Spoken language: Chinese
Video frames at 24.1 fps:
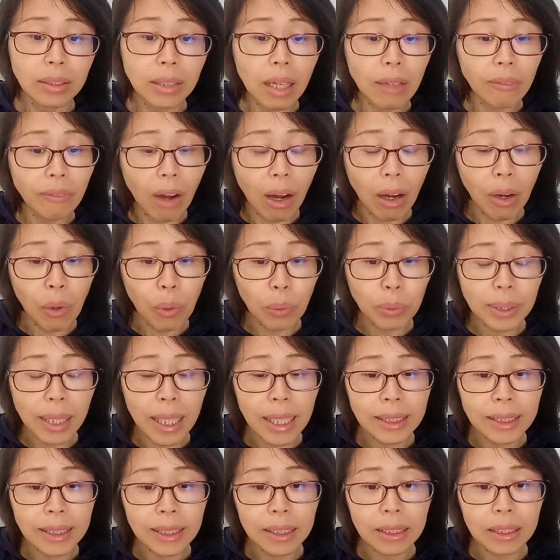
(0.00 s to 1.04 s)
但王后
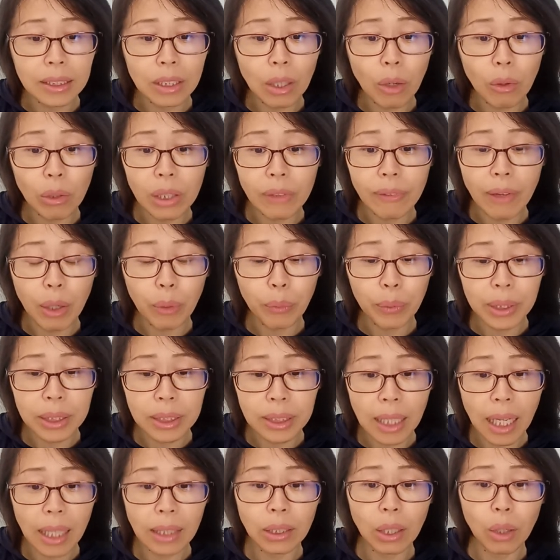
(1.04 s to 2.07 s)
担心高丽王会
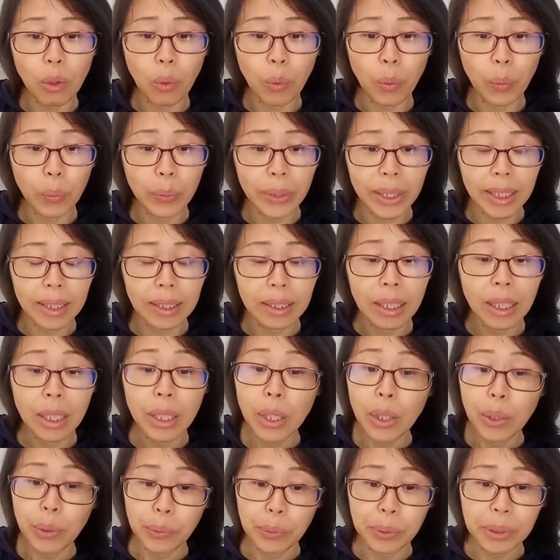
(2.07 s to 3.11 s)
杀掉红林，
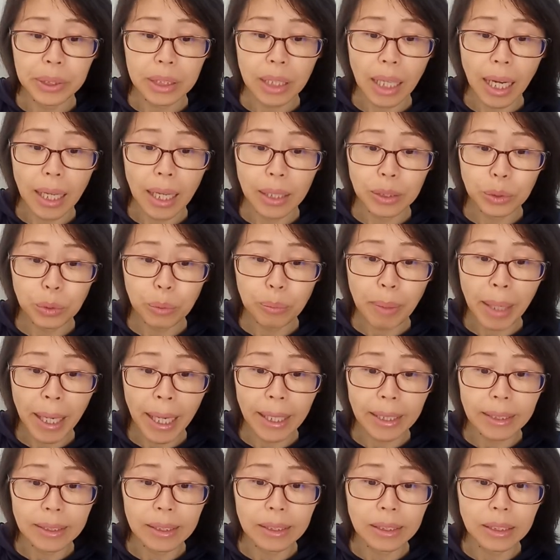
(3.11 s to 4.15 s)
于是暗中
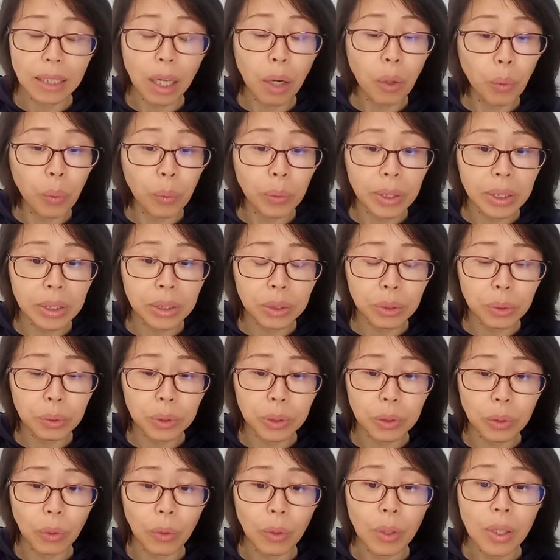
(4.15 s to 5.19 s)
派人将红林
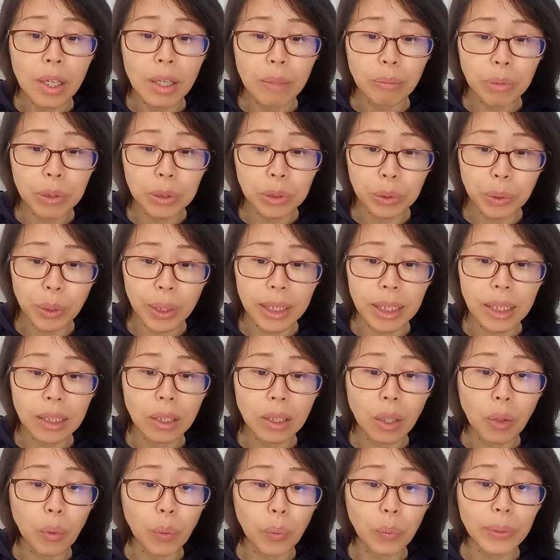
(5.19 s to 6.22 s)
救走，并决定
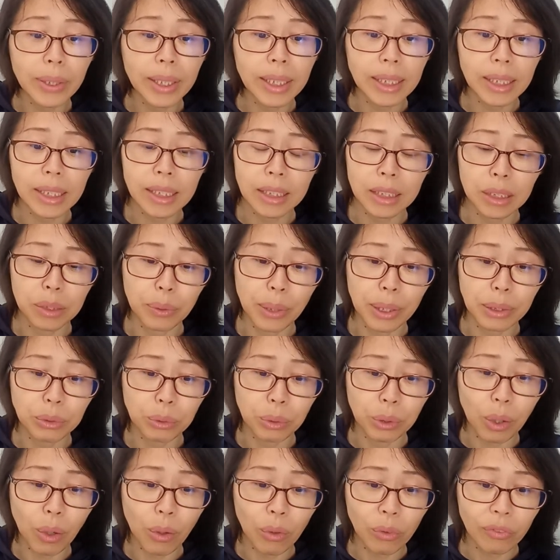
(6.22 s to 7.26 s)
和红林一起远
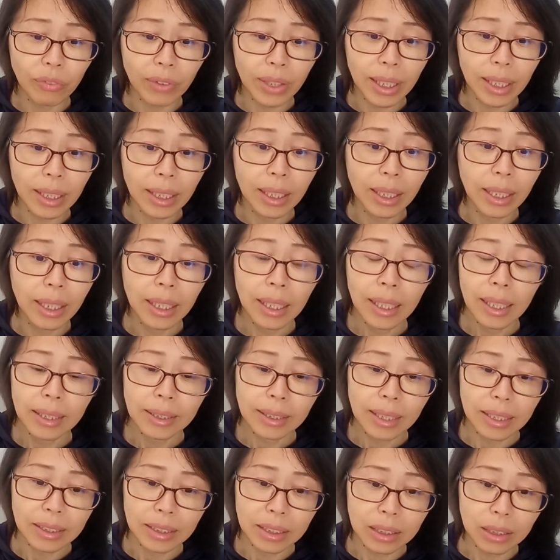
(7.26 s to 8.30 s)
走高飞。
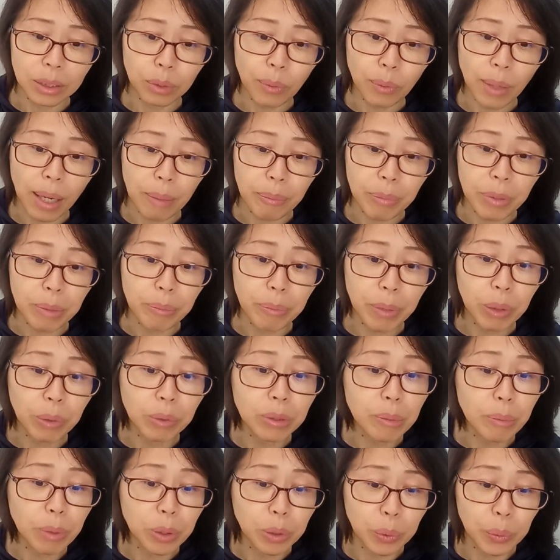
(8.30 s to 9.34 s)
但计划并没有
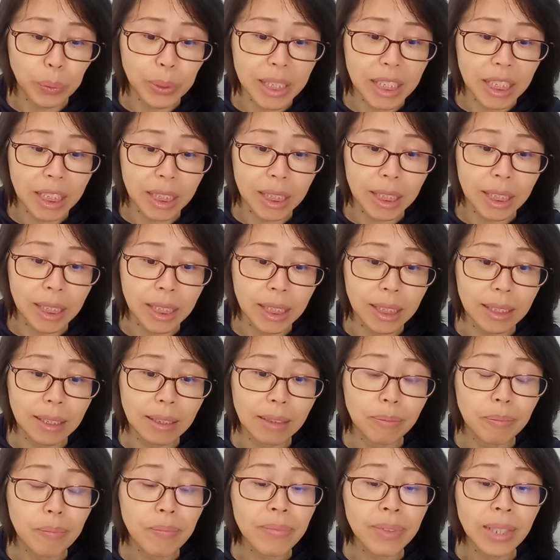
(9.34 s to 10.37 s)
那么容易实
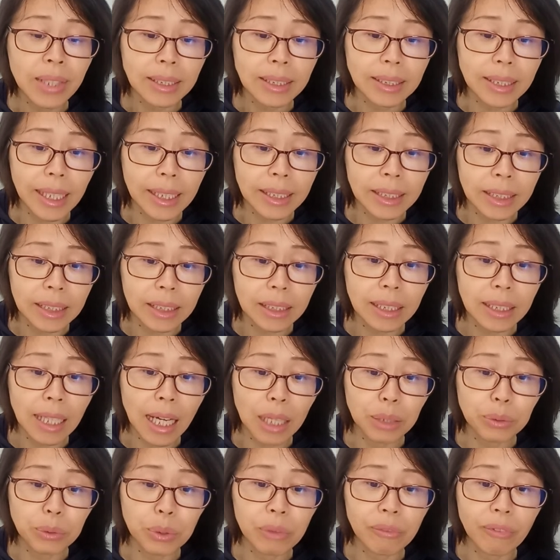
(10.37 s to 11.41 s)
施，在其
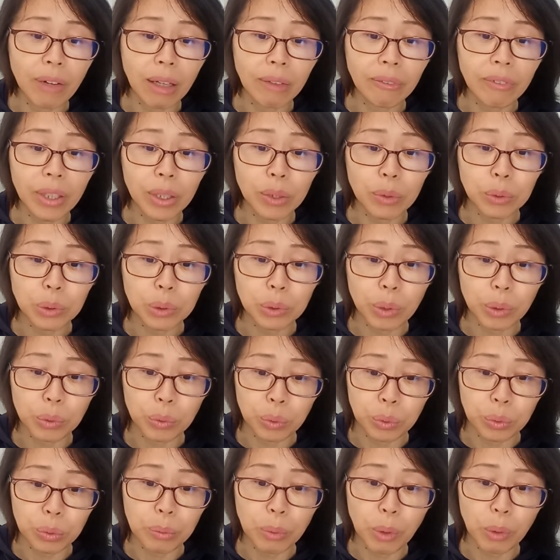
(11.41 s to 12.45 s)
他对王位有所
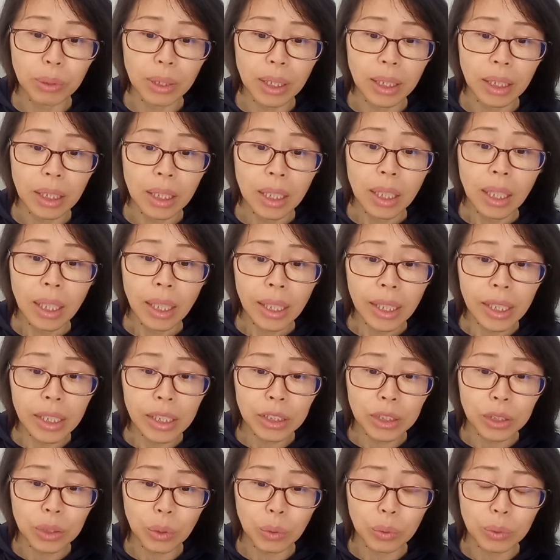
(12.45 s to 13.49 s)
图谋的
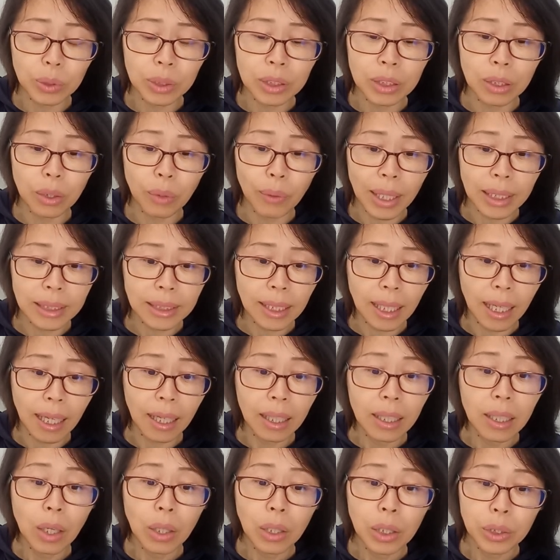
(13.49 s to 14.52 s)
黑手策划
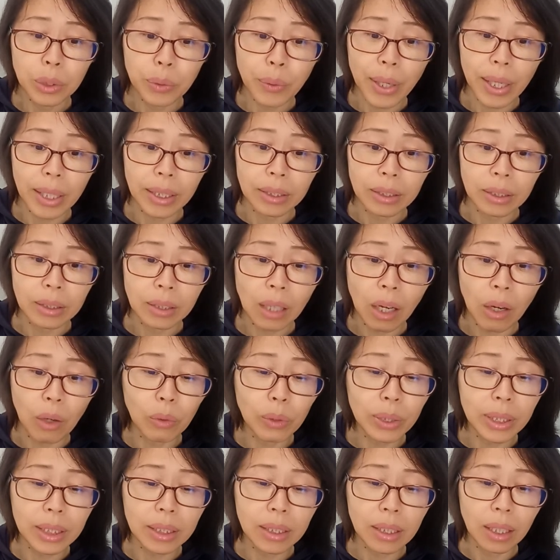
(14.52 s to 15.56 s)
下，远
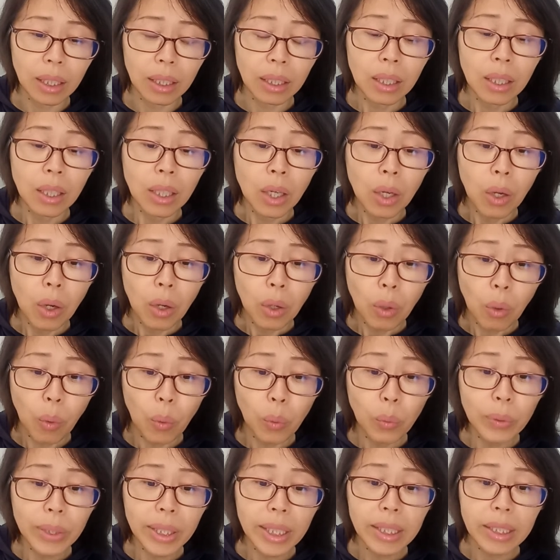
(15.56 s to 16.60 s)
逃离的。
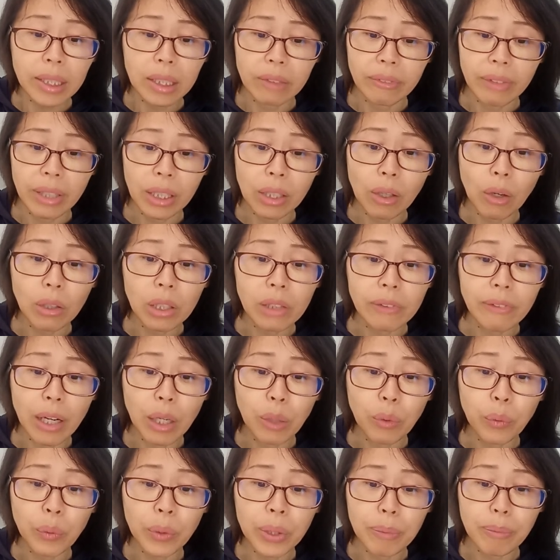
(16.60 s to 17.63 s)
红林以为高丽
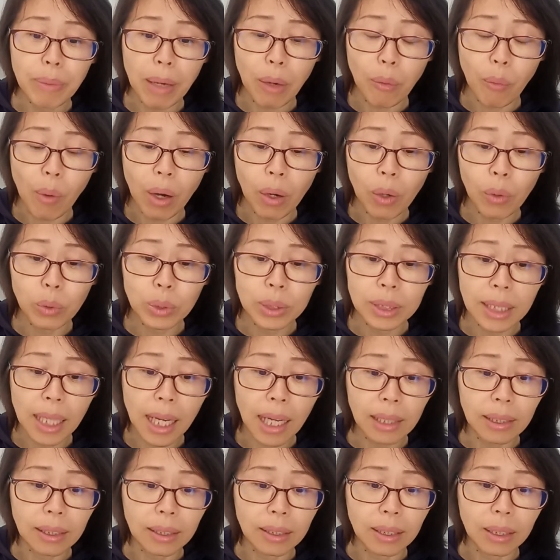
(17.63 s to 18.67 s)
王会把王后
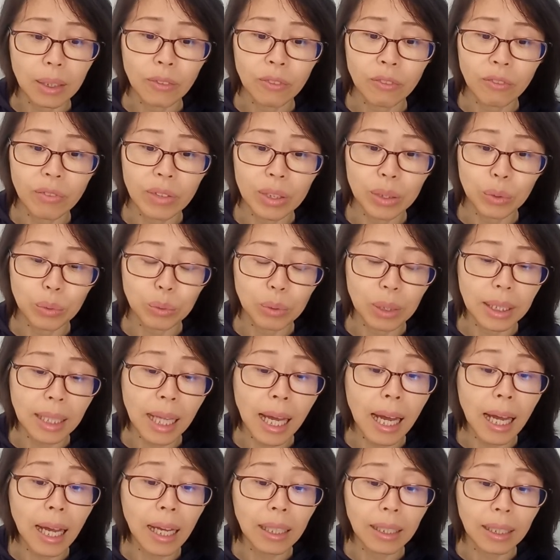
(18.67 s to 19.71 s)
杀了，愤怒的
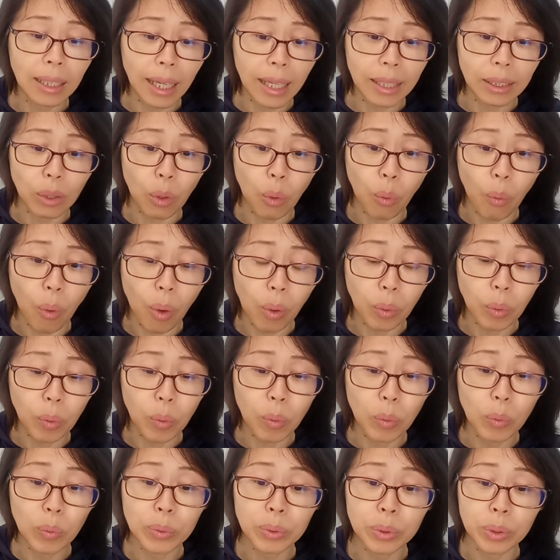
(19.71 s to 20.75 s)
他来到皇
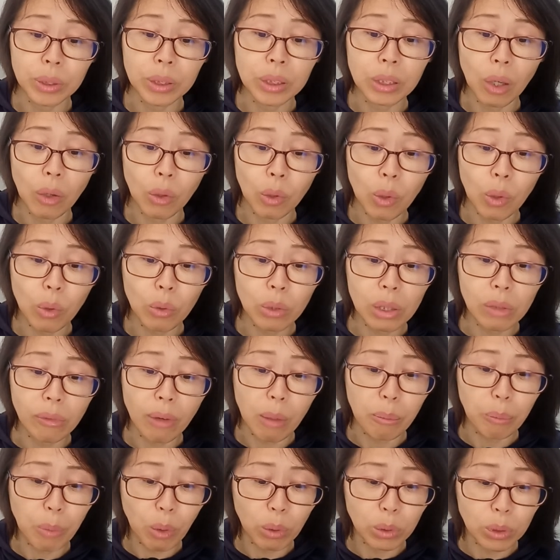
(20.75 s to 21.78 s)
宫寻找高丽
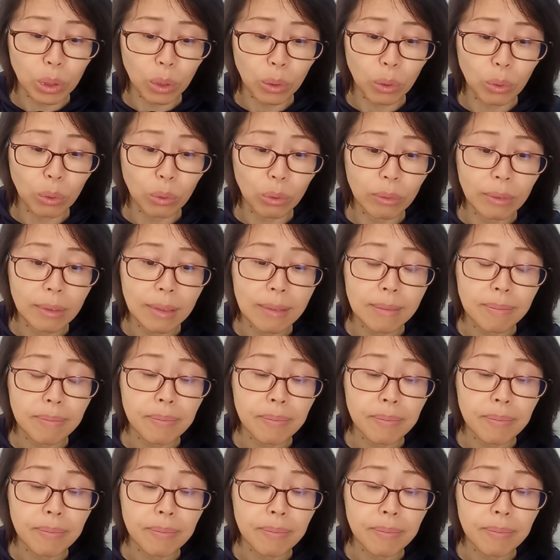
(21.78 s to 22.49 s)
王报仇，